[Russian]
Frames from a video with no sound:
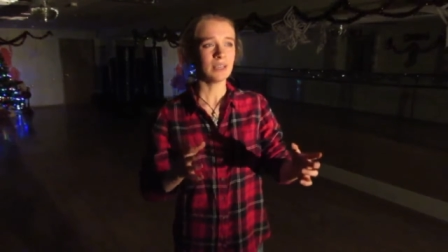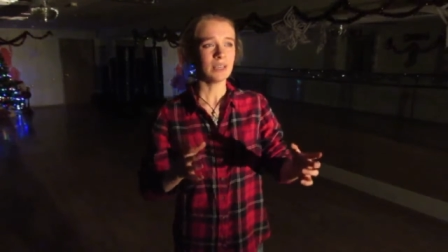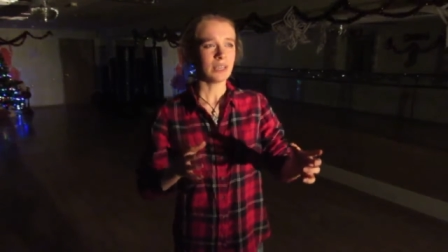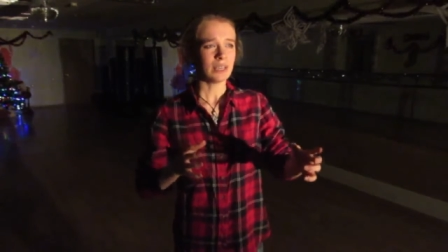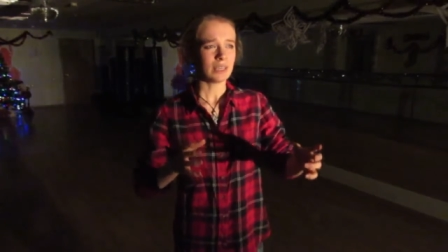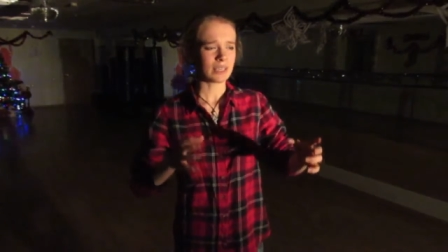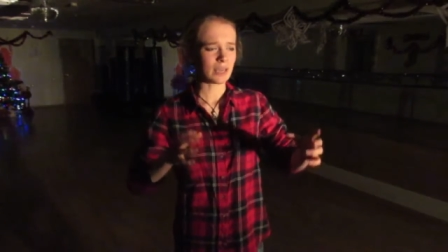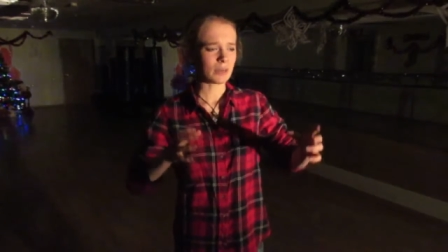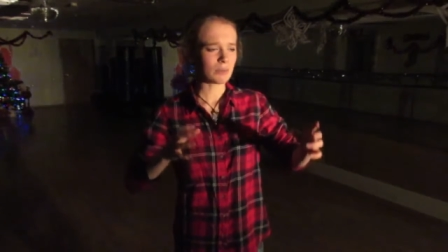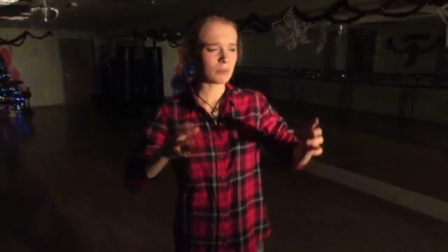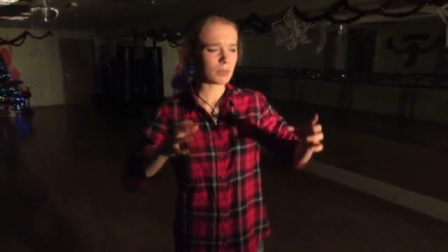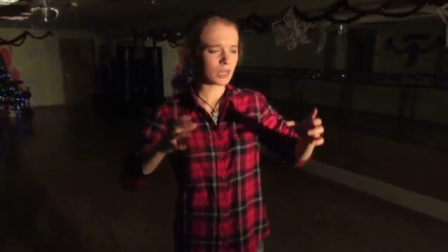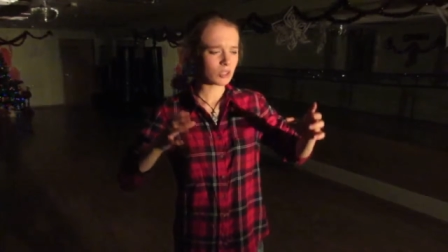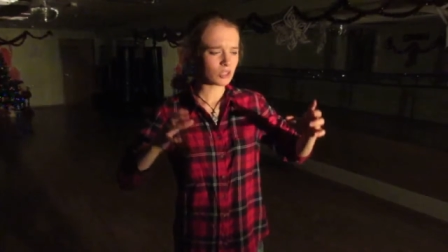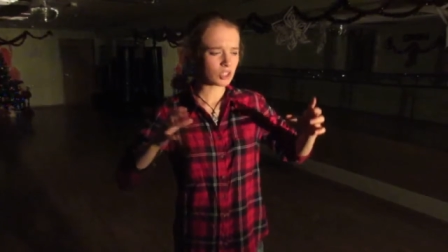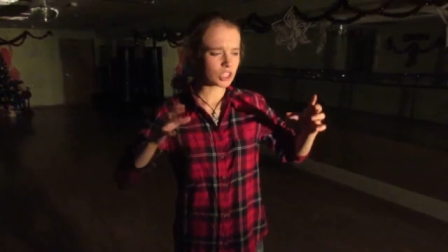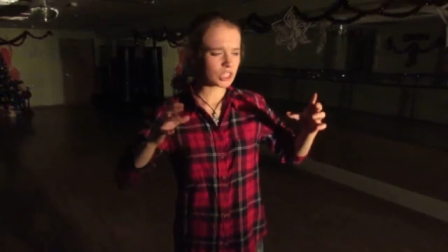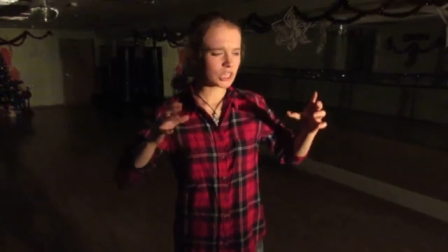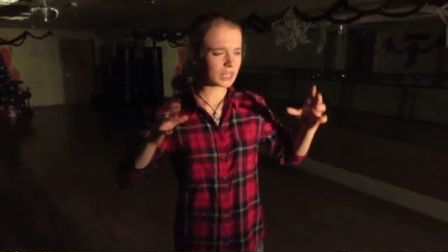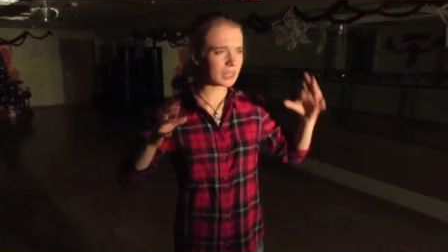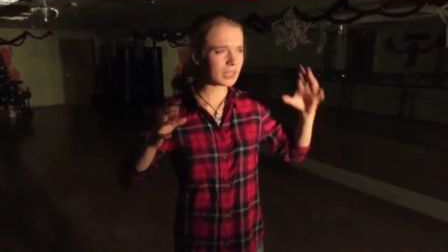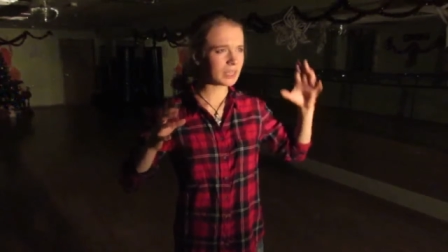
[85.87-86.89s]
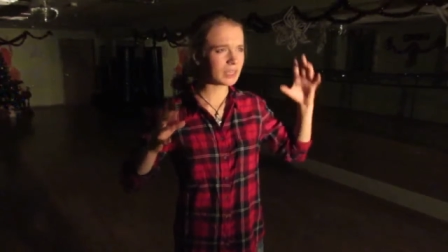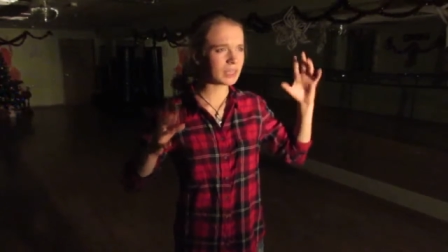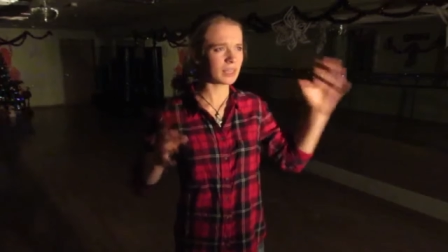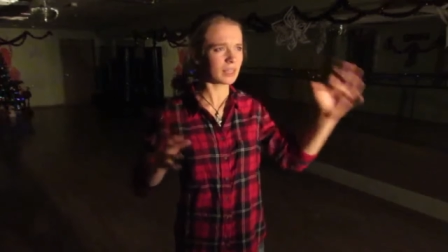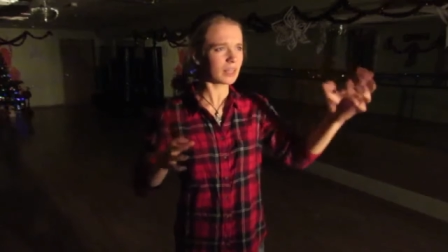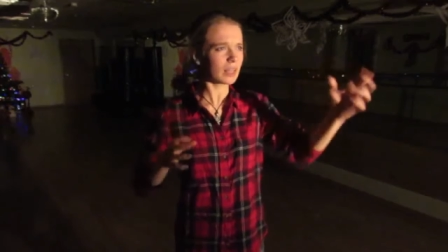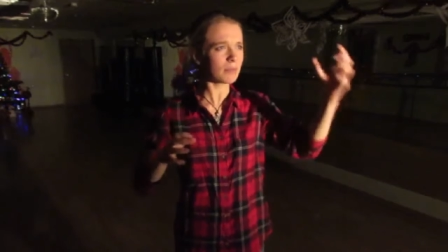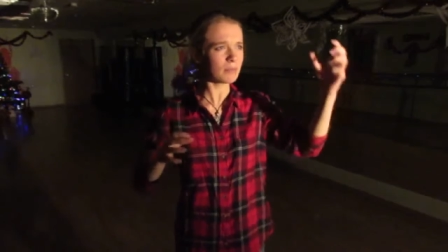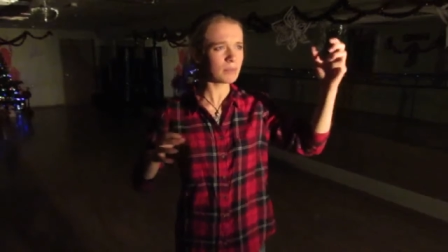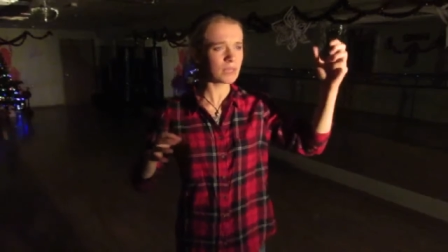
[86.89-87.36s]
Я мерил шаги
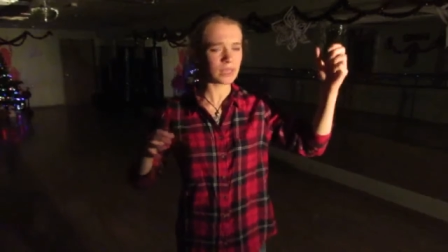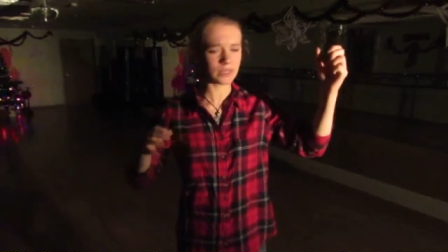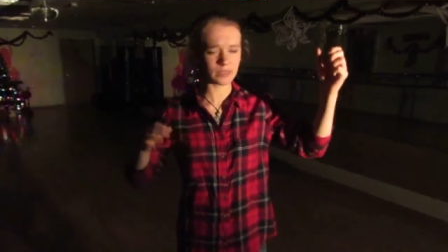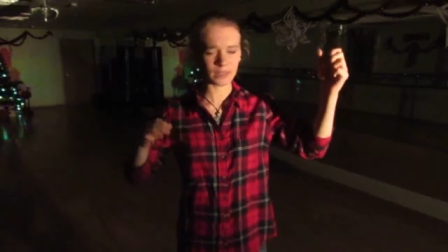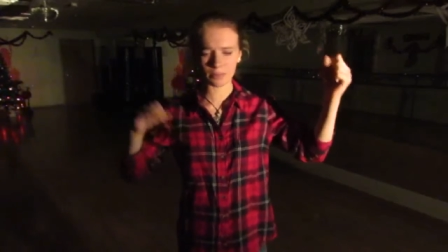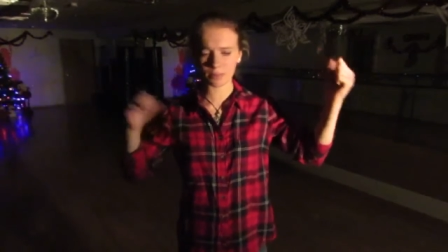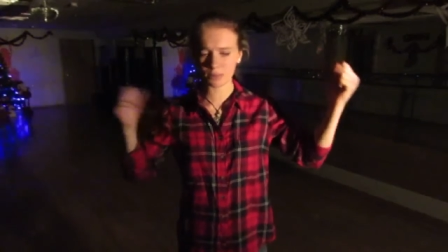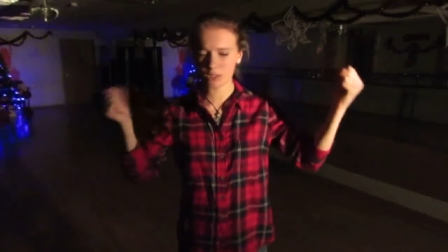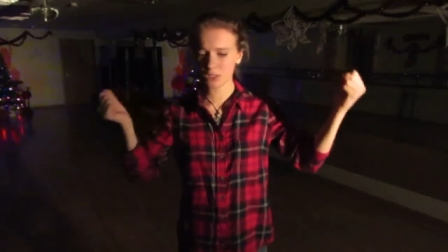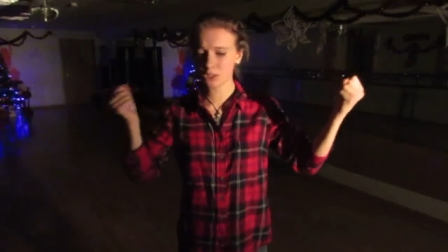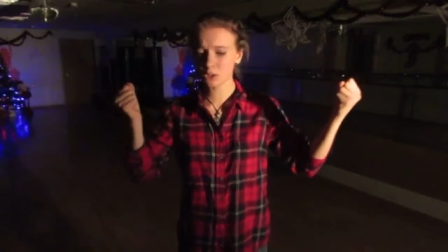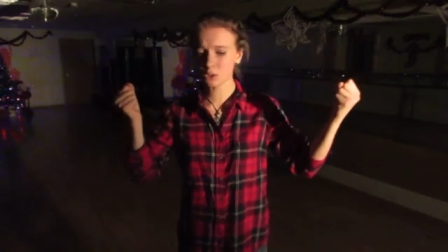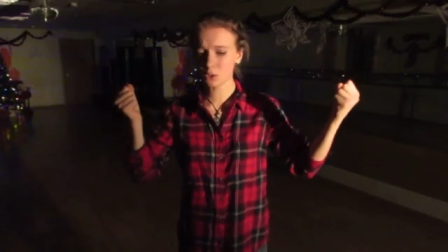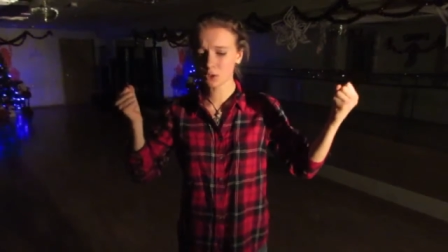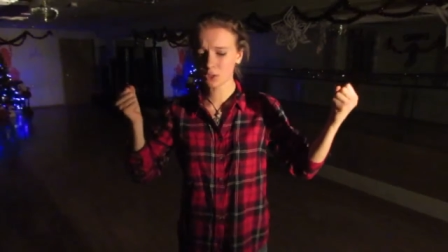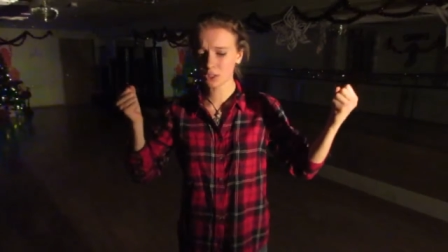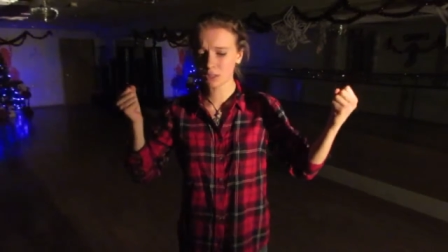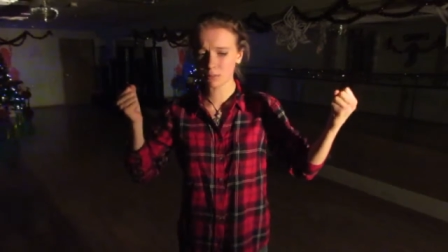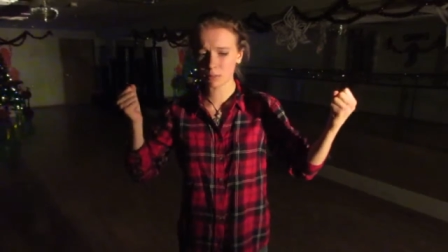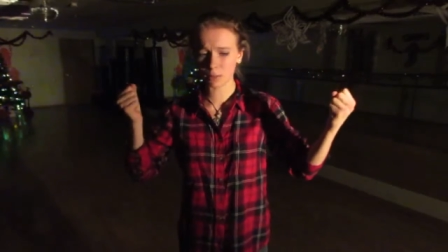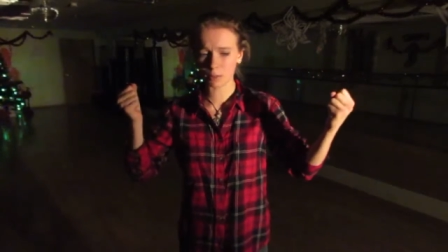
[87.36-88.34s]
километрами, сотнями,